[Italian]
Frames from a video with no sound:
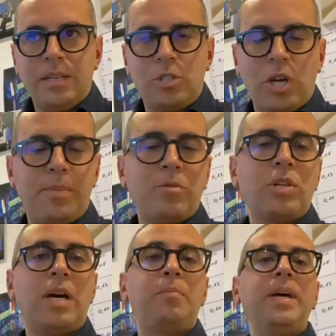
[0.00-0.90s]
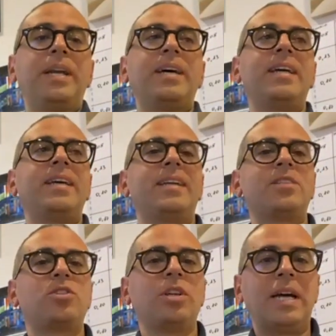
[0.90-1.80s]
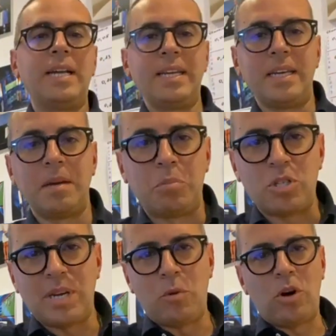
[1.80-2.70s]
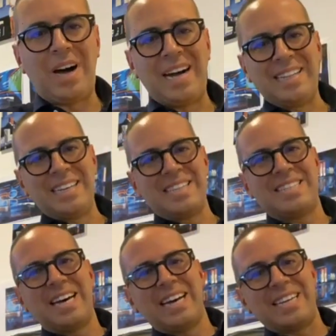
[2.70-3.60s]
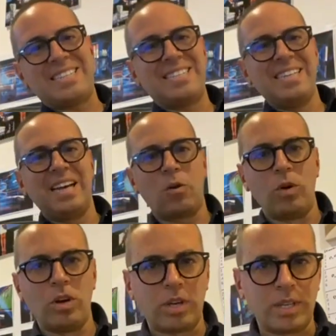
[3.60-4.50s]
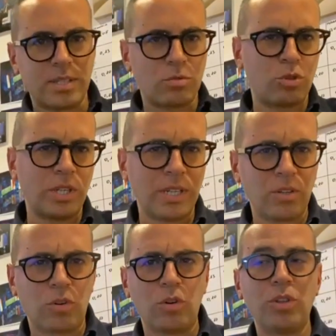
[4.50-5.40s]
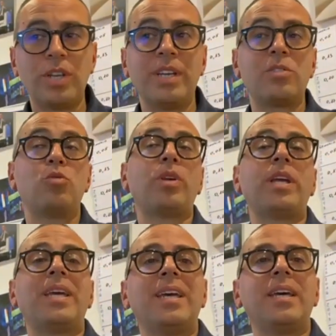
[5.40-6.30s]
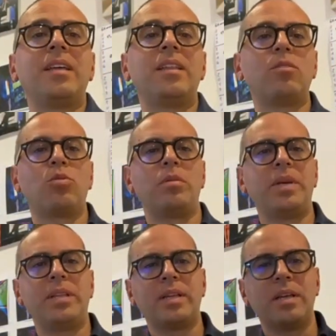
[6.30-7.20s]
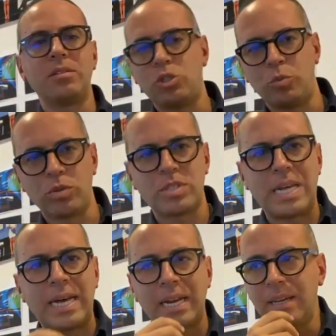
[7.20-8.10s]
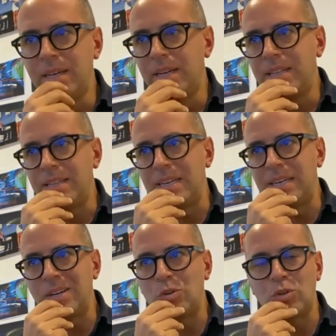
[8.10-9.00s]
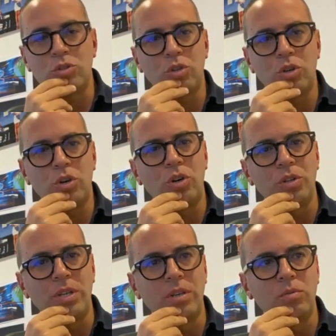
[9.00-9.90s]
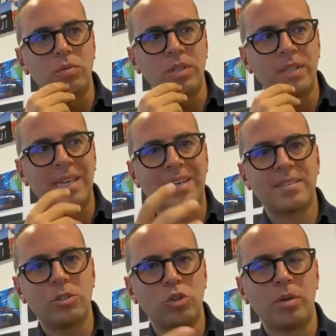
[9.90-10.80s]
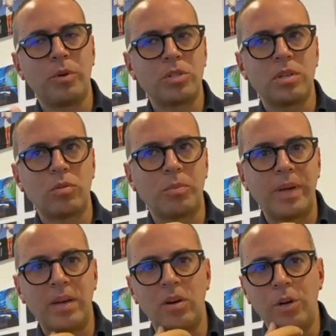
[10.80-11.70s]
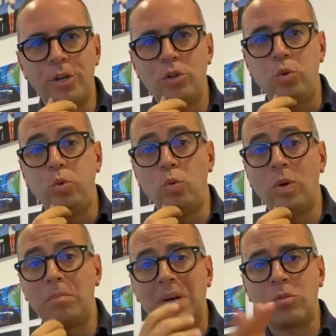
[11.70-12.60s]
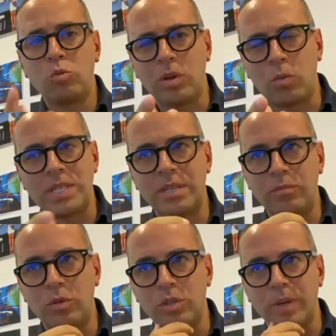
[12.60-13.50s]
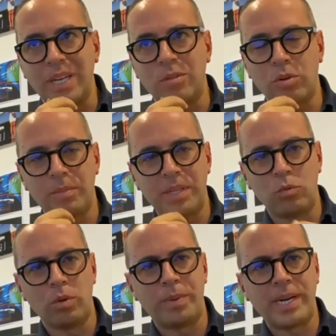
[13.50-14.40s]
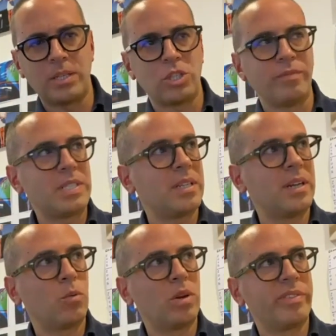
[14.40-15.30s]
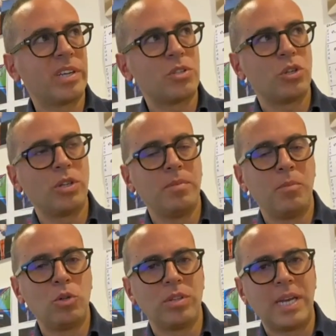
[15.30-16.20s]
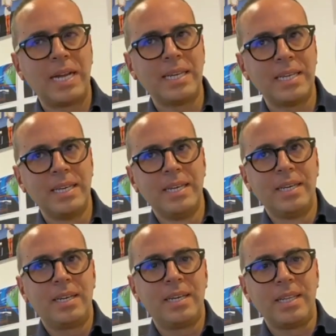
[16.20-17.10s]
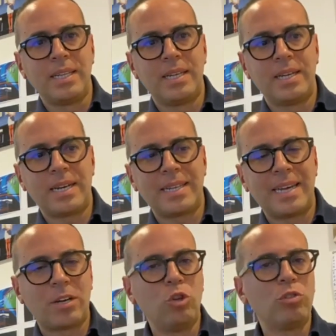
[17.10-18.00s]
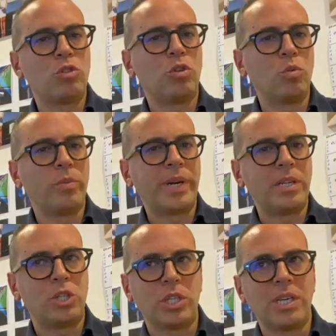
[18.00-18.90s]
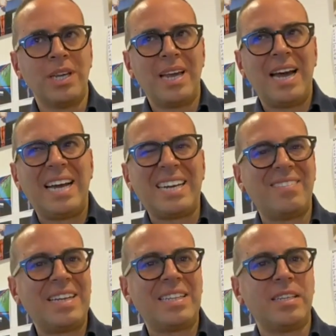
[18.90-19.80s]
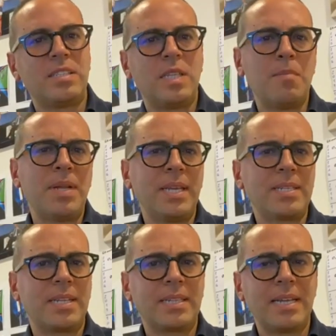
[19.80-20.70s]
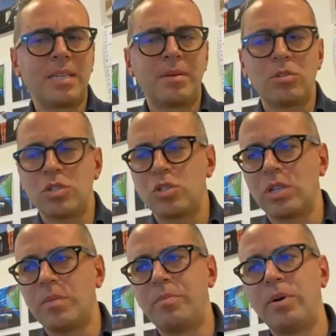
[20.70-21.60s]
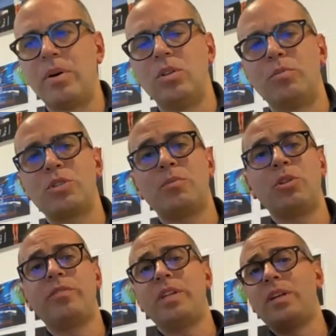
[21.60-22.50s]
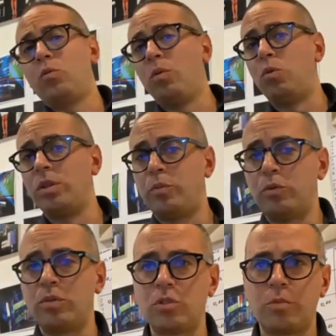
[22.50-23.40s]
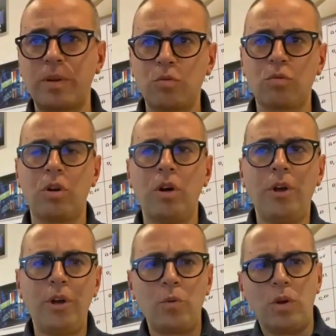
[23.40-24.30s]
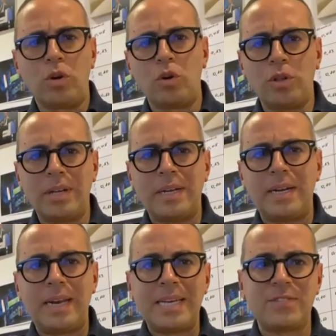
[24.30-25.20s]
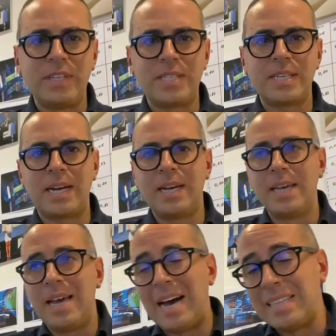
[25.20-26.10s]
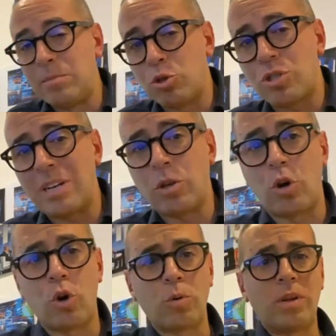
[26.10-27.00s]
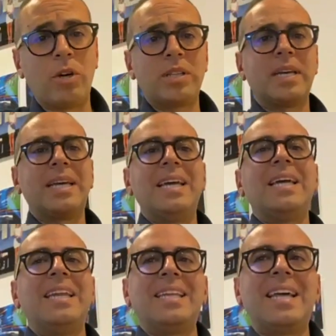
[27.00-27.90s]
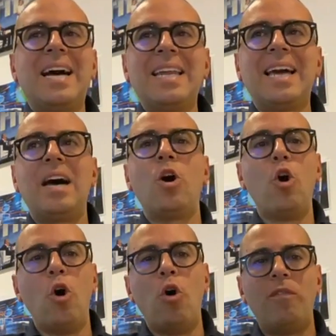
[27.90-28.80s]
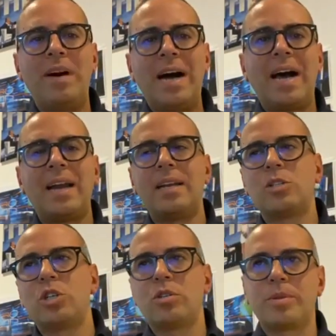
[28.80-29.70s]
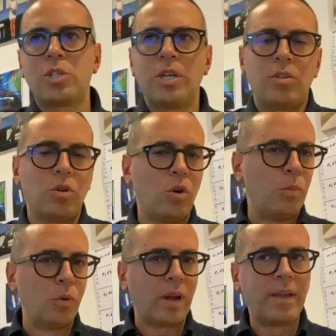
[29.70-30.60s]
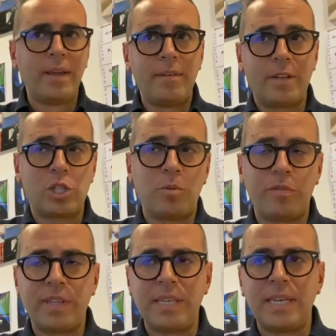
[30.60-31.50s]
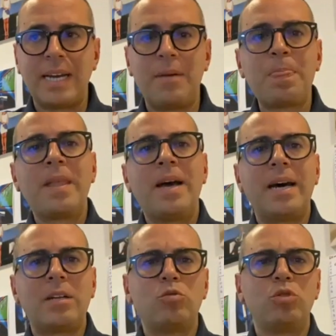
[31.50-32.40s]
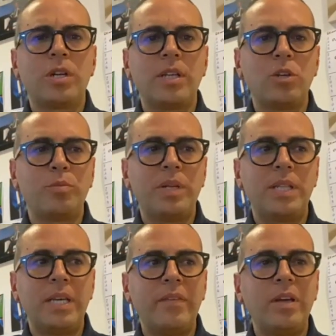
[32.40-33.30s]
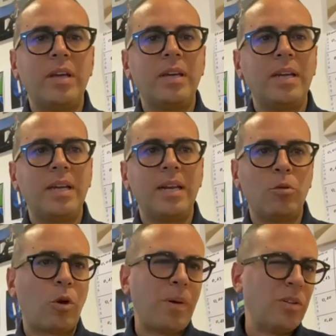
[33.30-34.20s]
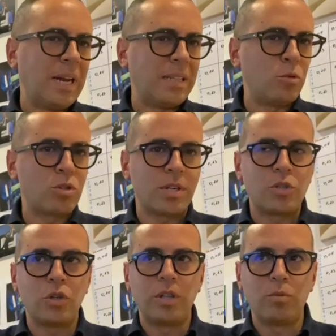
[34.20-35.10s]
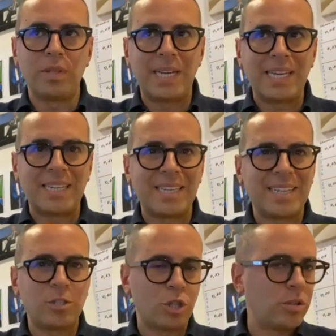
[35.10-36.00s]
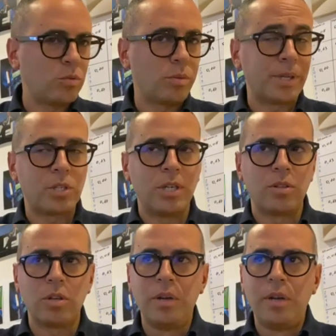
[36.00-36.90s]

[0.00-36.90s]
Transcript: C'è la pausa per le nazionali e possiamo analizzare sia quello che sta succedendo con gli azzurri che naturalmente ci può stare nel corso di un'intera stagione post-europeo. Due battute quasi a vuoto, perché naturalmente i due pareggi in vista delle qualificazioni mondiali in Qatar non sono due pareggi arrivati sia in maniera esaltante, ma allo stesso tempo non possiamo definire due buoni punti, soprattutto quello con eh, la Svizzera ha dimostrato ancora una volta che l'Italia o va al 100% oppure facciamo fatica a raggiungere degli obiettivi. L'europeo nella dimostrazione di un'Italia che è andata al 101%.